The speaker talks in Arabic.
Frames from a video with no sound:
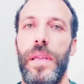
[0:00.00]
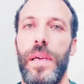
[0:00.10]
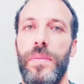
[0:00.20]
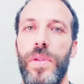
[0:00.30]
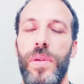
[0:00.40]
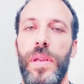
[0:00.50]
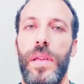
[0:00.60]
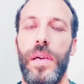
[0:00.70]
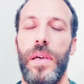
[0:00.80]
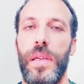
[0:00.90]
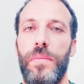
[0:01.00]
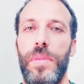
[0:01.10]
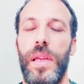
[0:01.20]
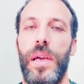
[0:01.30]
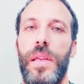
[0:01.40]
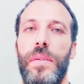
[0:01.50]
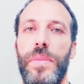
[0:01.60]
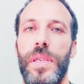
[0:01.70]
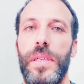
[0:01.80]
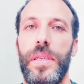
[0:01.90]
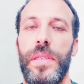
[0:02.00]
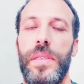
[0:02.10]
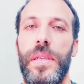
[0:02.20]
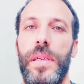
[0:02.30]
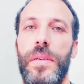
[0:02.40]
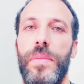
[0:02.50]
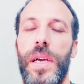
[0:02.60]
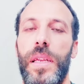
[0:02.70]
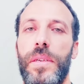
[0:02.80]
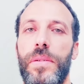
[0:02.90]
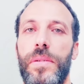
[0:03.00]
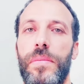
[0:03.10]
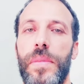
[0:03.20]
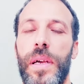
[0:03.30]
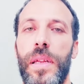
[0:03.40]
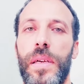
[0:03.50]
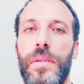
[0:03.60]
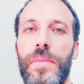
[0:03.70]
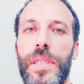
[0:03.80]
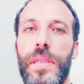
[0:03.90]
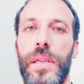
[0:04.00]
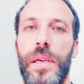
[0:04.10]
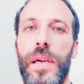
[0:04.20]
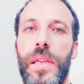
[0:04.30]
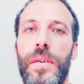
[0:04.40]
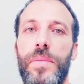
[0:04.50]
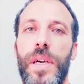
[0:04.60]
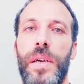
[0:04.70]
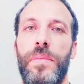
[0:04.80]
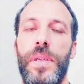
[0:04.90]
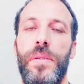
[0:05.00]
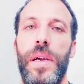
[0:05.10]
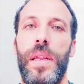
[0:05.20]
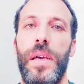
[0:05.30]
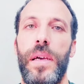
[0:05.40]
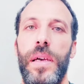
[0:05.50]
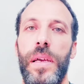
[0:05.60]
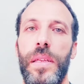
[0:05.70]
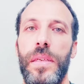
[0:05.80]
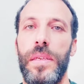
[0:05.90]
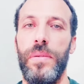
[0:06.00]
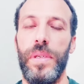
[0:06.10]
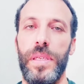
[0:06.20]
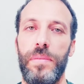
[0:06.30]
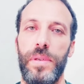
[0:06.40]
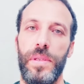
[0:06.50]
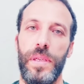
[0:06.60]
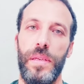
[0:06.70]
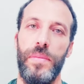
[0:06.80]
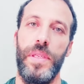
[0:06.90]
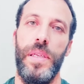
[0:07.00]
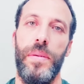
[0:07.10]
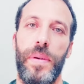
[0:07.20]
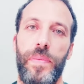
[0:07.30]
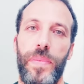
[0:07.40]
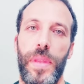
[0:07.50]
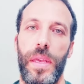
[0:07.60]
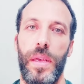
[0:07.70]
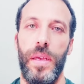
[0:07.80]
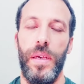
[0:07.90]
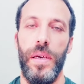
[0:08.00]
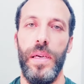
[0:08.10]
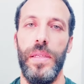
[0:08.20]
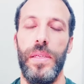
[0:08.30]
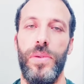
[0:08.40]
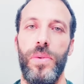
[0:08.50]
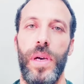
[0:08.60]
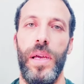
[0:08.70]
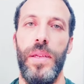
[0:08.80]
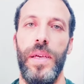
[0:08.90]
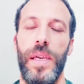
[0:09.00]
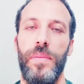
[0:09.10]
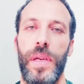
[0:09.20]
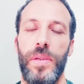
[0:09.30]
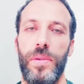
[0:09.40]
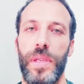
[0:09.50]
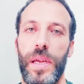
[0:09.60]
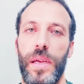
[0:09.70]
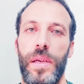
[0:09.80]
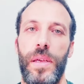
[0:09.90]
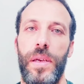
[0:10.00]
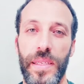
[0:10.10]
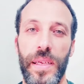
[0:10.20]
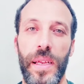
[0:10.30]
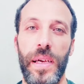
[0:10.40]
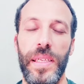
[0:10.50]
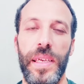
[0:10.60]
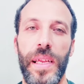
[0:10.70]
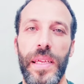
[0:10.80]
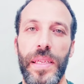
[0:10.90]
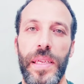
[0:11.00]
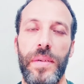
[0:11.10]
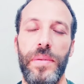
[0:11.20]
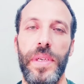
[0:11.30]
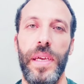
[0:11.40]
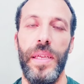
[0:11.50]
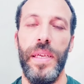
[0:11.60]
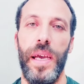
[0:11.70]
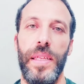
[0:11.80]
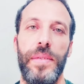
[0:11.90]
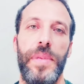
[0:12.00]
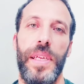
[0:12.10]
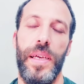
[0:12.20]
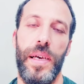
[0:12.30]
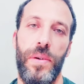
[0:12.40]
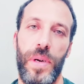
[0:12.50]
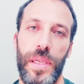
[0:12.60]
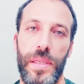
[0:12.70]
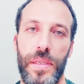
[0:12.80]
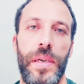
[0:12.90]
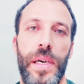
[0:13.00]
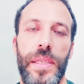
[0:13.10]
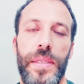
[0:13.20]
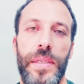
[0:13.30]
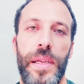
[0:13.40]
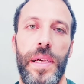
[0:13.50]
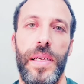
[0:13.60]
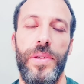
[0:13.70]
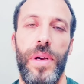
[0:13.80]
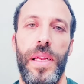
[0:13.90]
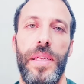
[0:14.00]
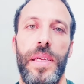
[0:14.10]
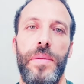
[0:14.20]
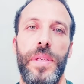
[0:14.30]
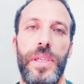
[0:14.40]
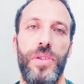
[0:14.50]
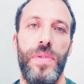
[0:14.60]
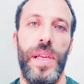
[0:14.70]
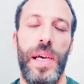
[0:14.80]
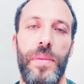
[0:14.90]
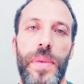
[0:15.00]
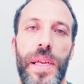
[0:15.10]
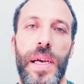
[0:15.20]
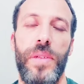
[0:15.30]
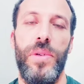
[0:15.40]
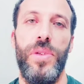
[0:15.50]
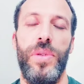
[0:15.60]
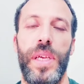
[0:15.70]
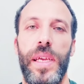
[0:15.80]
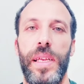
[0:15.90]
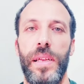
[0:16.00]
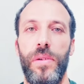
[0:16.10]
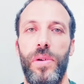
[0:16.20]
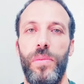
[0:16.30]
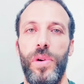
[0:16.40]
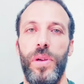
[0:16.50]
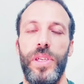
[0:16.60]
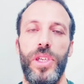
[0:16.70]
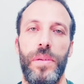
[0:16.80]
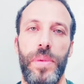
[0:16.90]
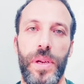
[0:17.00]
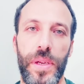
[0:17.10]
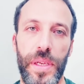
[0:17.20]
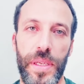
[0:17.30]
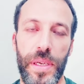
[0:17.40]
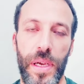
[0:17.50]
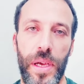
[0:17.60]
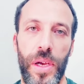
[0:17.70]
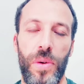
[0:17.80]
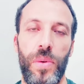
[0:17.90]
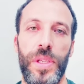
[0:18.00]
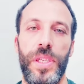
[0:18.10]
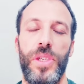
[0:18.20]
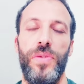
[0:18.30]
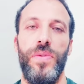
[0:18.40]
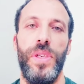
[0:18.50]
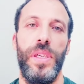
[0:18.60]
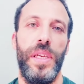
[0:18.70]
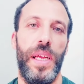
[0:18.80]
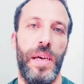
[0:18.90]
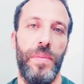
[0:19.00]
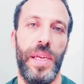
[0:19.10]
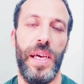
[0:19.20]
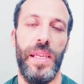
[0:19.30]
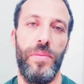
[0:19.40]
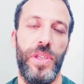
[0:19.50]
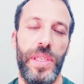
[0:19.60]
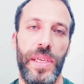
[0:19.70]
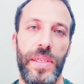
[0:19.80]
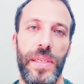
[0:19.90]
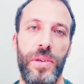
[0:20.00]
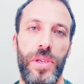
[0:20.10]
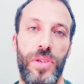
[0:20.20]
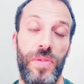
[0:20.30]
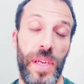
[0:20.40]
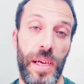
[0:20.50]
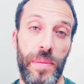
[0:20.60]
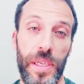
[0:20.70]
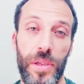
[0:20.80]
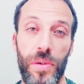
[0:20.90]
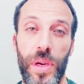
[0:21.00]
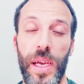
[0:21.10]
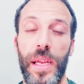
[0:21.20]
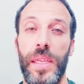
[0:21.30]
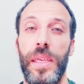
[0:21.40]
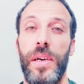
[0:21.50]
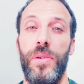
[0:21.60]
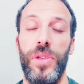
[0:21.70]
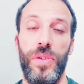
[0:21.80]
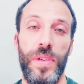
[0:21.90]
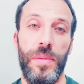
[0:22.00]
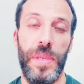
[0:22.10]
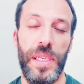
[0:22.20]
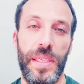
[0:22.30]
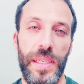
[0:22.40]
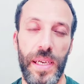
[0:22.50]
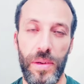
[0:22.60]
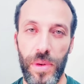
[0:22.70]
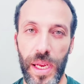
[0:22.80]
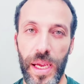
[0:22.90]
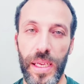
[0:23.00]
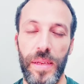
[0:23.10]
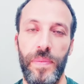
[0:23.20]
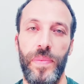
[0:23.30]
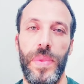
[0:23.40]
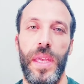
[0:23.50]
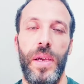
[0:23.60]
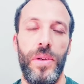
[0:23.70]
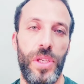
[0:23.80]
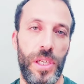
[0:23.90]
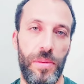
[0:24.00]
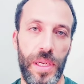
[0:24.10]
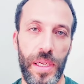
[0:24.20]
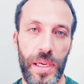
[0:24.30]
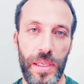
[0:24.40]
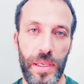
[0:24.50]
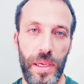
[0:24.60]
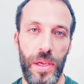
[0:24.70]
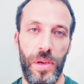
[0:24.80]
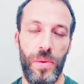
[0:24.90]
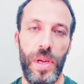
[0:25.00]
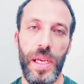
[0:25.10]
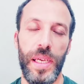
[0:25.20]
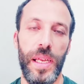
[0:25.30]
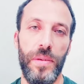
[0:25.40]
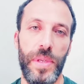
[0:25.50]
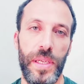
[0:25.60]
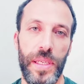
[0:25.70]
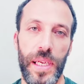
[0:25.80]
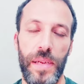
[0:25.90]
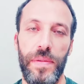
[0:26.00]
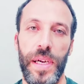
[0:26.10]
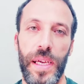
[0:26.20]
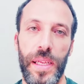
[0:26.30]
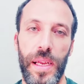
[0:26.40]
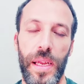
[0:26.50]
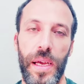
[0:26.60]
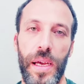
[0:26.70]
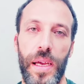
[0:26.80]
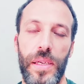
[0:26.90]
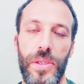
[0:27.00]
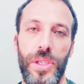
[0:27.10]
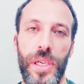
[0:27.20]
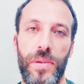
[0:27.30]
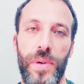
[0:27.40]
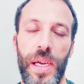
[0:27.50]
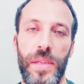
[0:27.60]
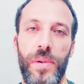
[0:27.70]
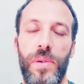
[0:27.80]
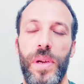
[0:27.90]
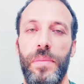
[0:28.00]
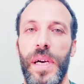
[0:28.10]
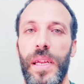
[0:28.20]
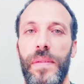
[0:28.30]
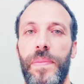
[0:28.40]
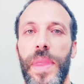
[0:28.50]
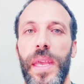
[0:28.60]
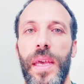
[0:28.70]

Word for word: الحمد لله رب العالمين السلام عليكم اللهم صل على محمد وعلى آله وصحبه وسلم تسليما هذا السؤال دائما يطرح الصلاة على النبي عند عديد من الخواص الصلاة على النبي تشفي الأمراض وتسهل الأمور تجلب الرزق وتشفي الأمراض المستعصية وتشفي الأمراض الروحانية وتشفيك من السحر والعين تجلب لك الرزق ولكن اليوم سنتكلم فقط على شيء واحد وهو المرض